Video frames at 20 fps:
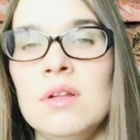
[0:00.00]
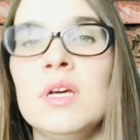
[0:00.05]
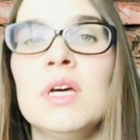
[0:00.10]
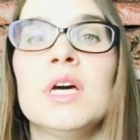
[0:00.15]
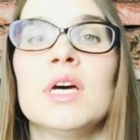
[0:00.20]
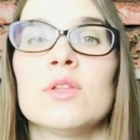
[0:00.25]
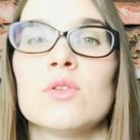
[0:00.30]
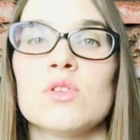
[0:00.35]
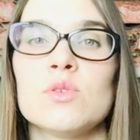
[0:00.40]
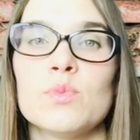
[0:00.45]

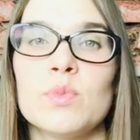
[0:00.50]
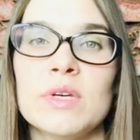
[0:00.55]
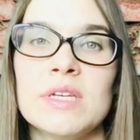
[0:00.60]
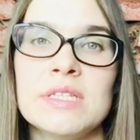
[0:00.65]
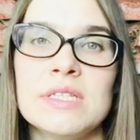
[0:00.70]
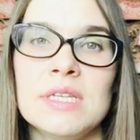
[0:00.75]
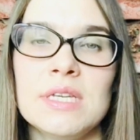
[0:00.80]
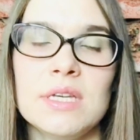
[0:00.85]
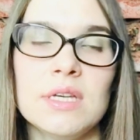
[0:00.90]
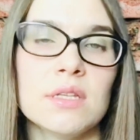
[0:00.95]
То есть, по
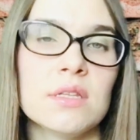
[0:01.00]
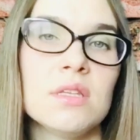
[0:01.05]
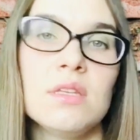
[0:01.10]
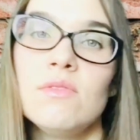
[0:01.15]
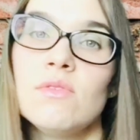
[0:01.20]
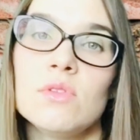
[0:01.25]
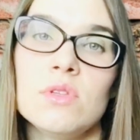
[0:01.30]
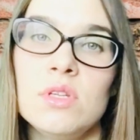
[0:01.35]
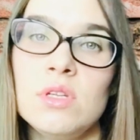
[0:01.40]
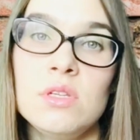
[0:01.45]
идее, это
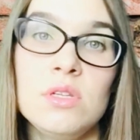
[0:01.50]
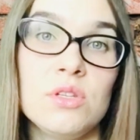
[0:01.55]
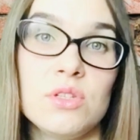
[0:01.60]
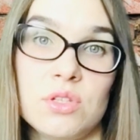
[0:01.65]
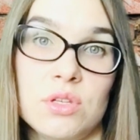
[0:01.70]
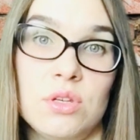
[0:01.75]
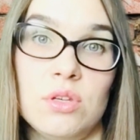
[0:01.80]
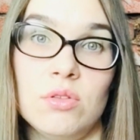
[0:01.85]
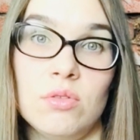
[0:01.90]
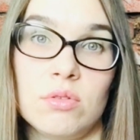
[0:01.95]
не,
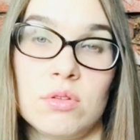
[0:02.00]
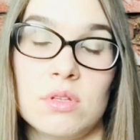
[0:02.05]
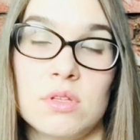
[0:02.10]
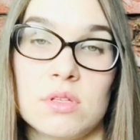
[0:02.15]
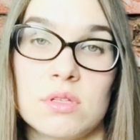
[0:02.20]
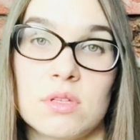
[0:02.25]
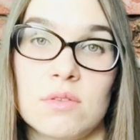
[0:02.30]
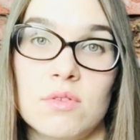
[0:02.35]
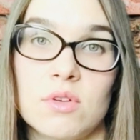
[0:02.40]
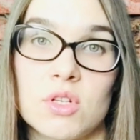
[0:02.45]
низкие ноты
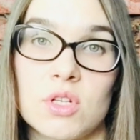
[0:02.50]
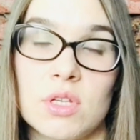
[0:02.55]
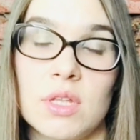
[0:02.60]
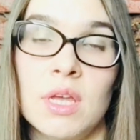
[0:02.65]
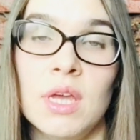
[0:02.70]
совершенно.